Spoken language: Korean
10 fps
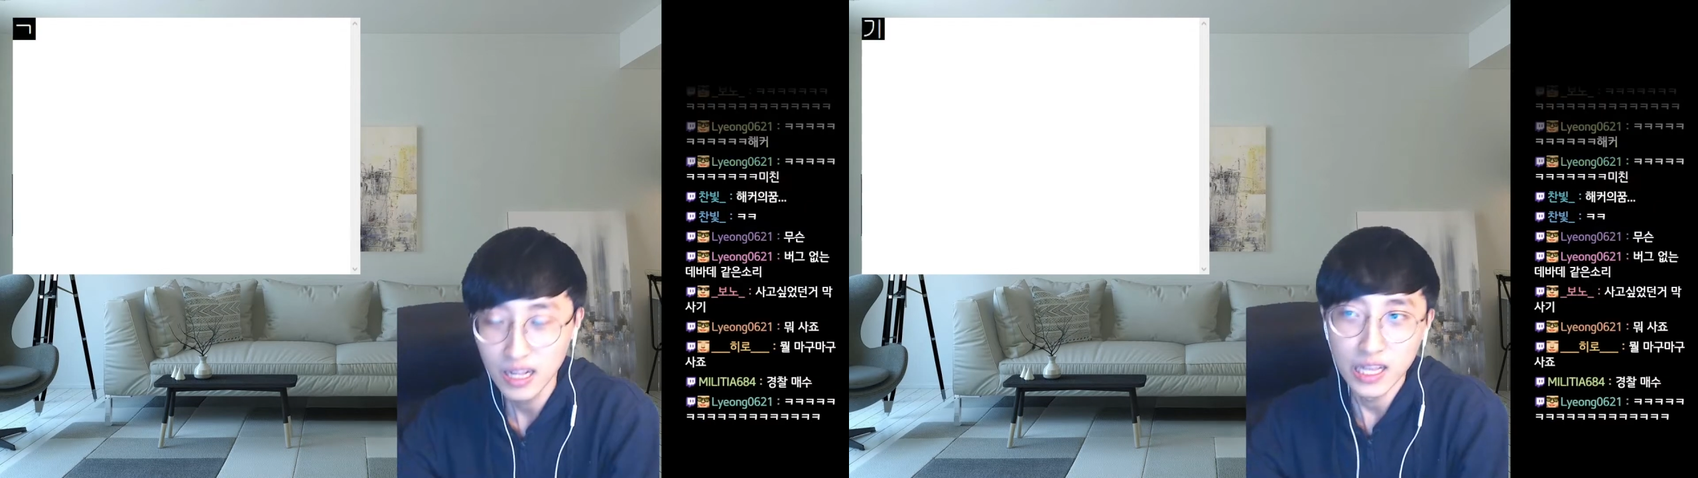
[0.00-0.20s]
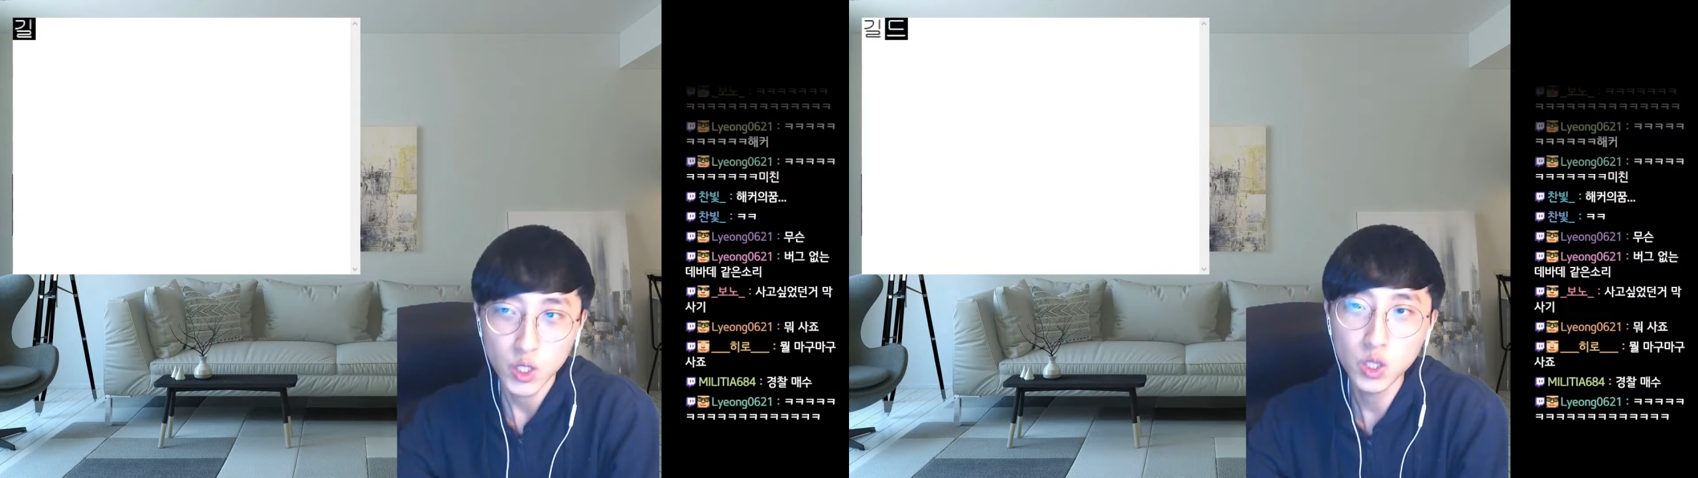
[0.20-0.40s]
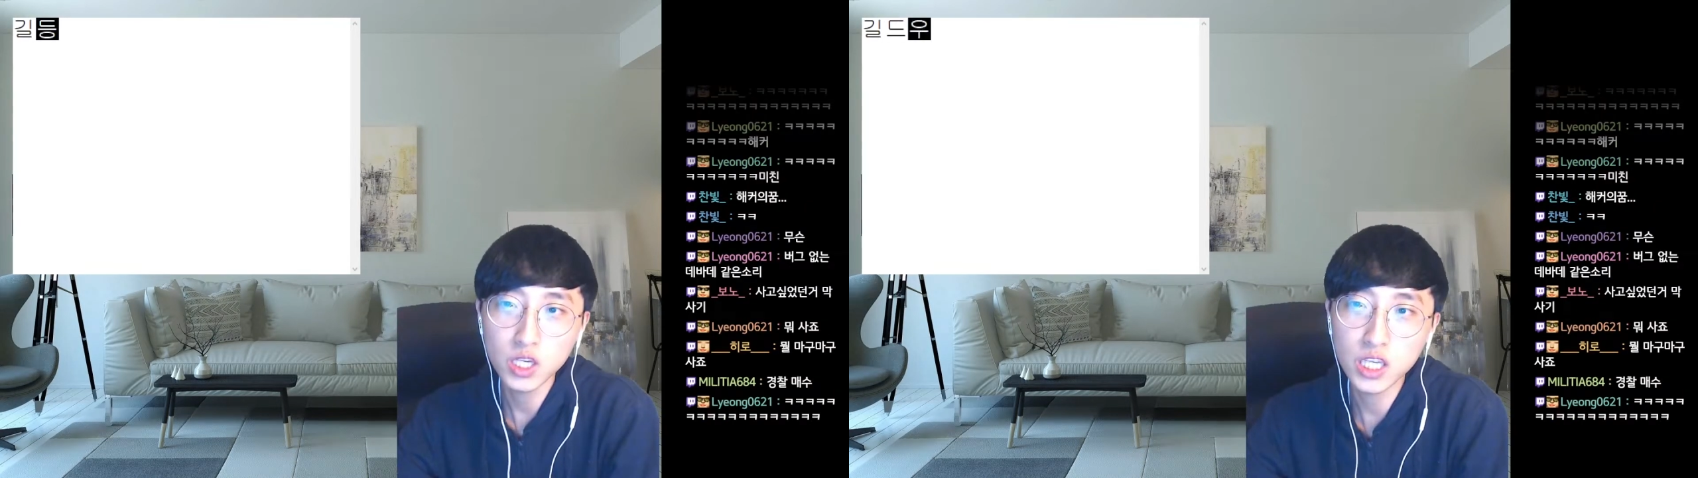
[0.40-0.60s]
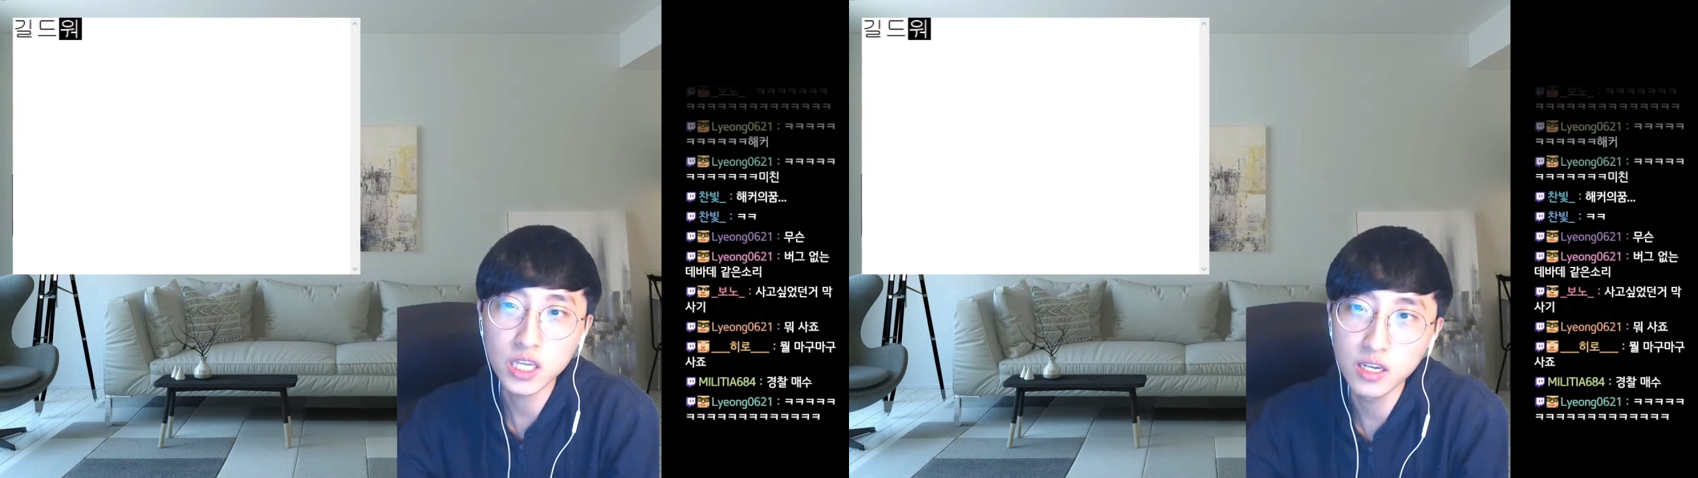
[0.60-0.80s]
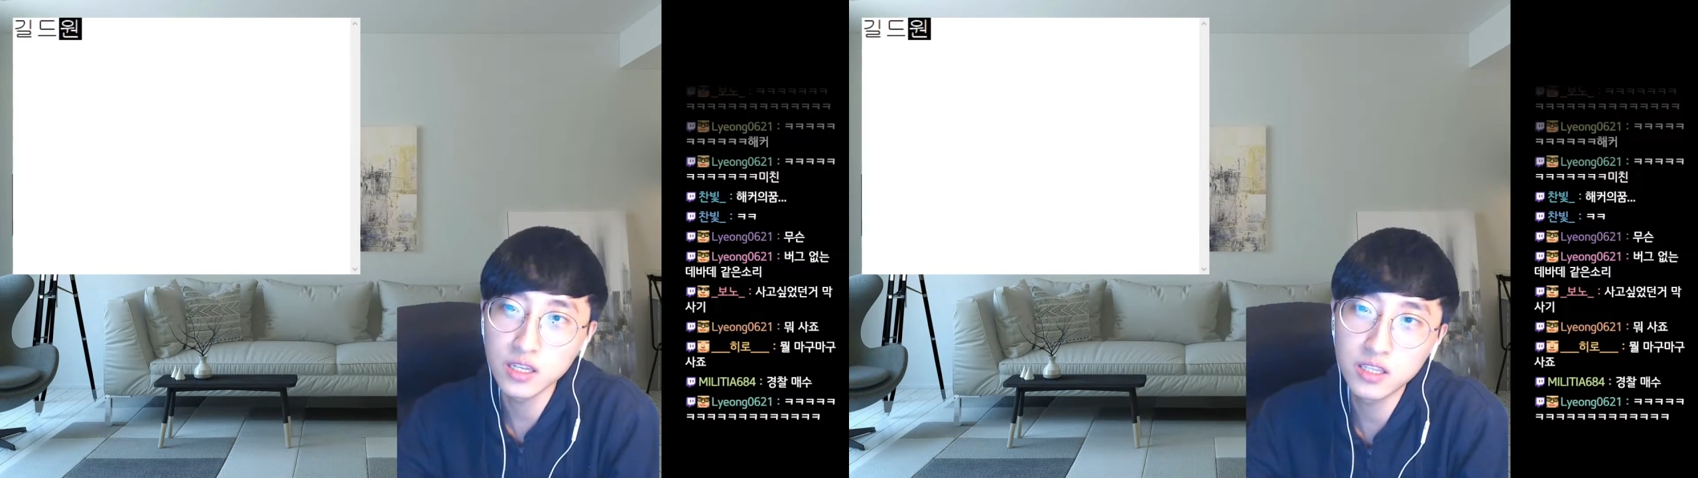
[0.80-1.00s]
저는
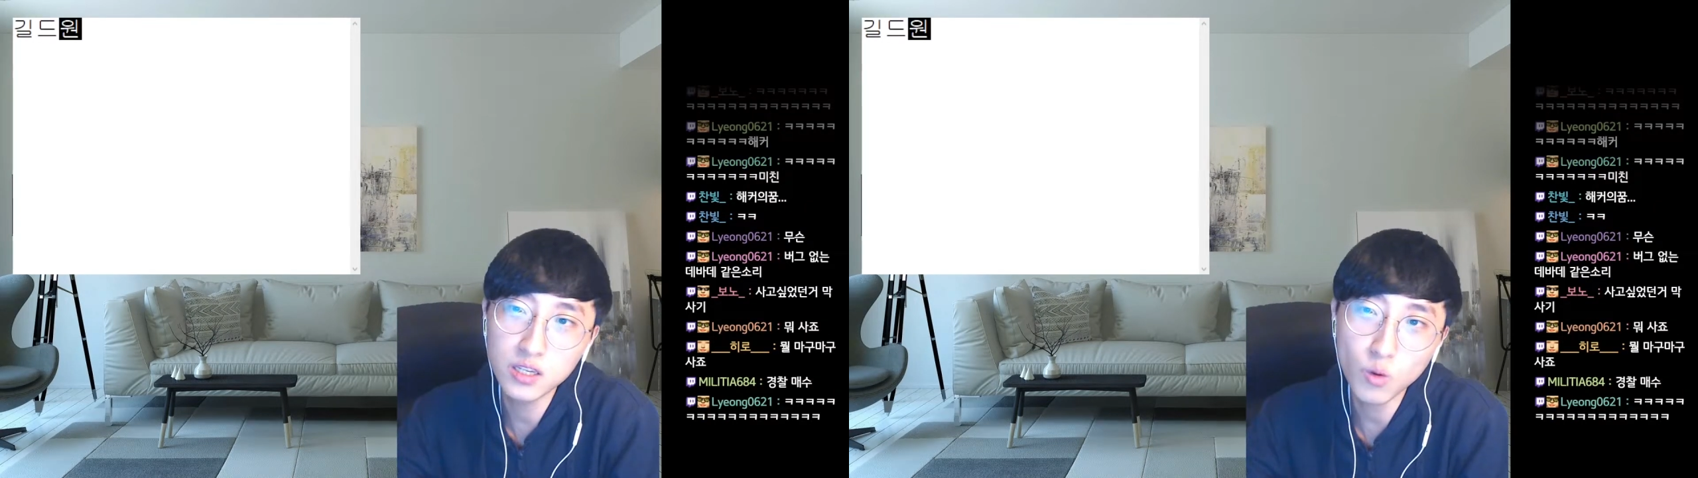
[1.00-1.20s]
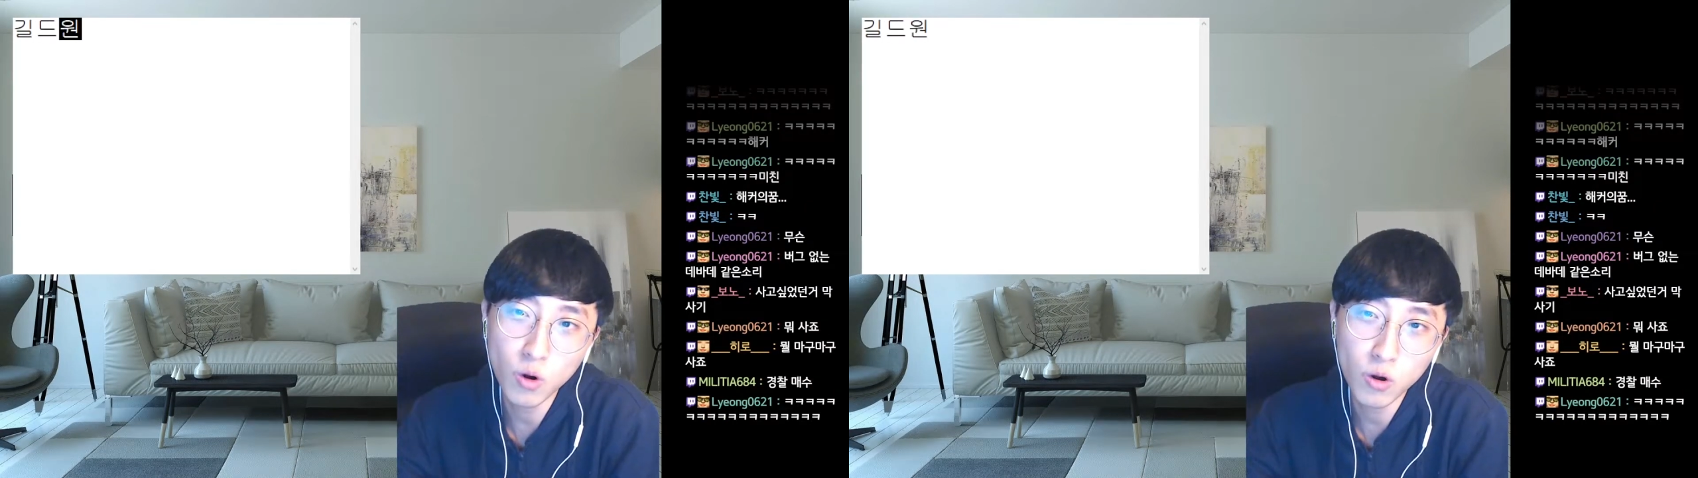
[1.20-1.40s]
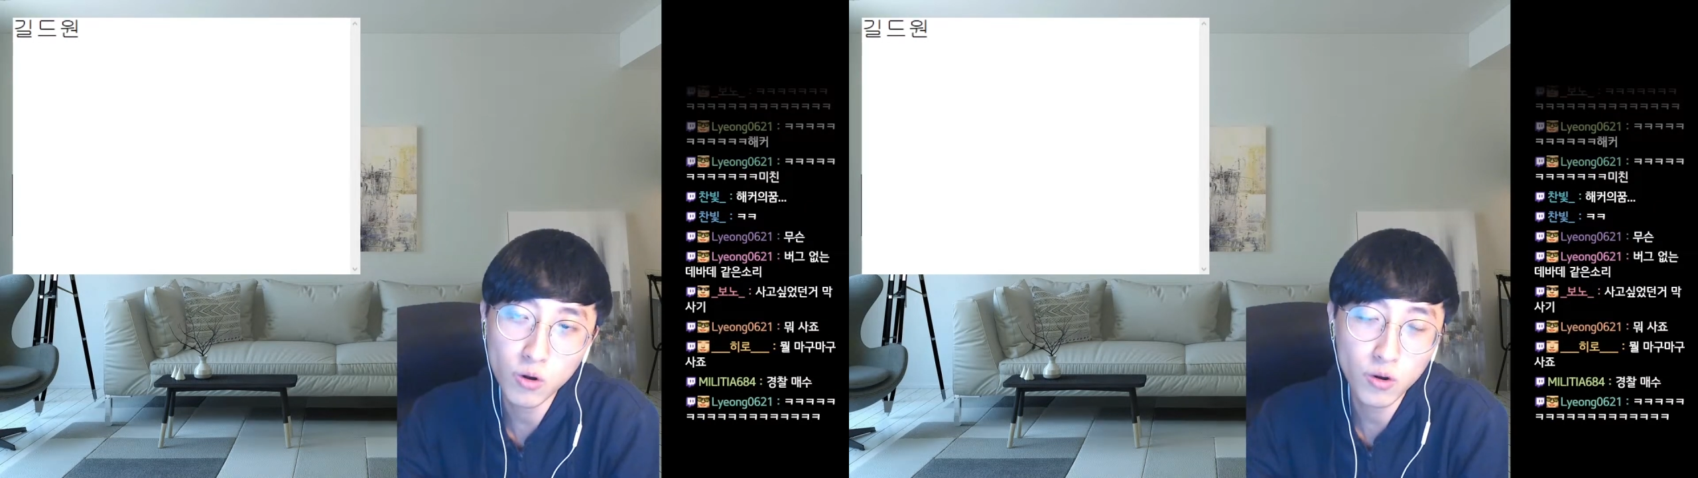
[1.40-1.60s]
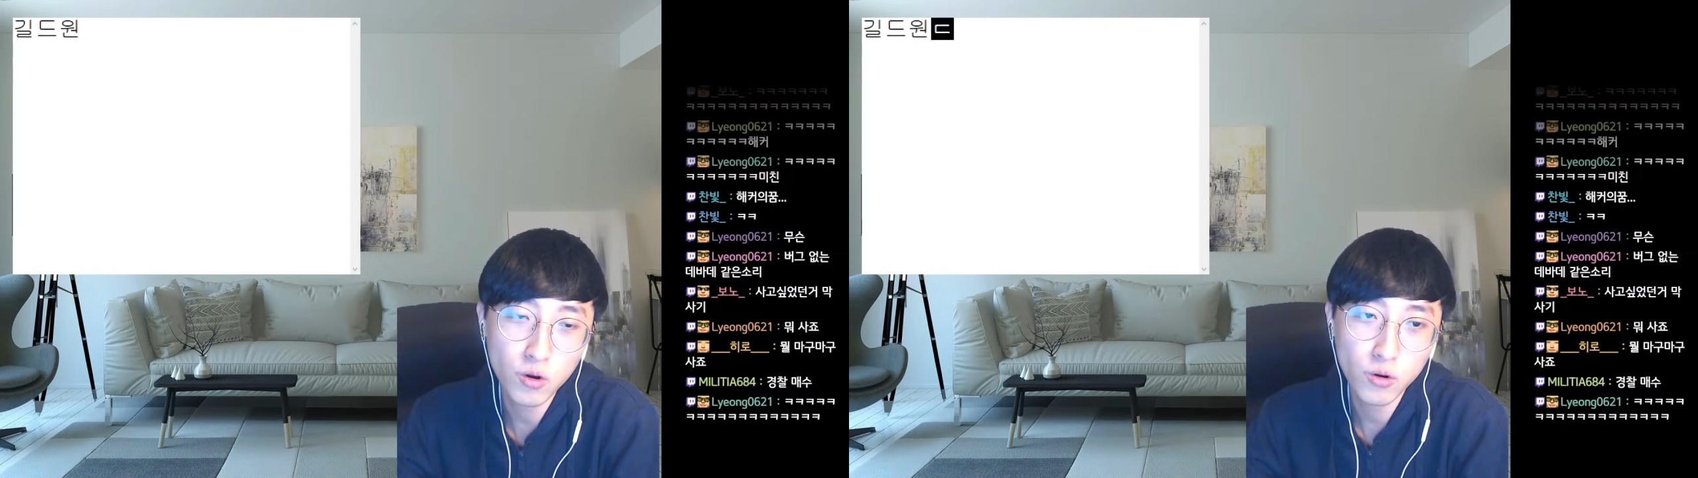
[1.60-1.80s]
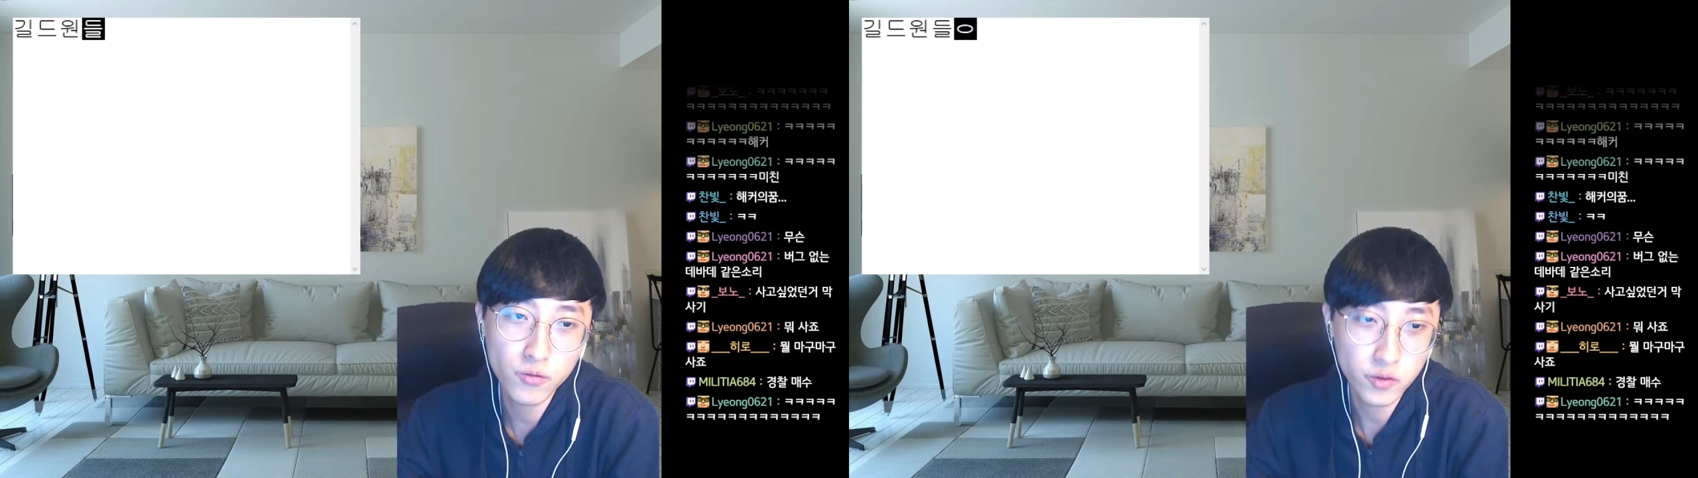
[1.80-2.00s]

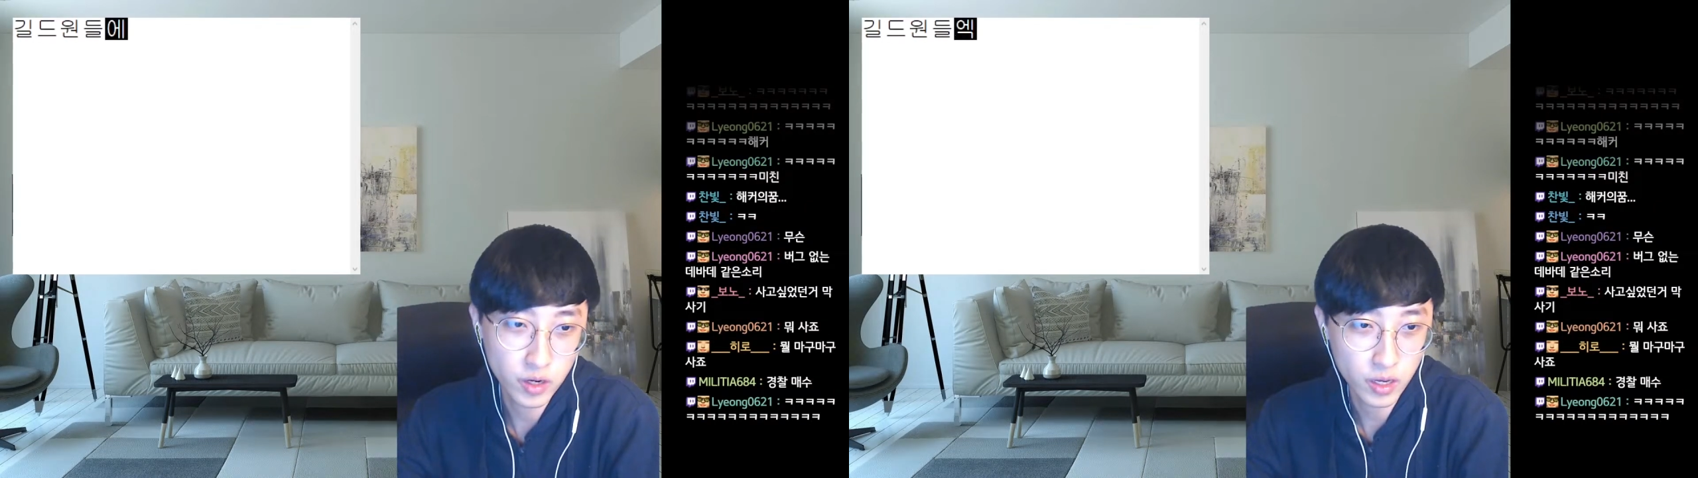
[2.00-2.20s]
길드원들에게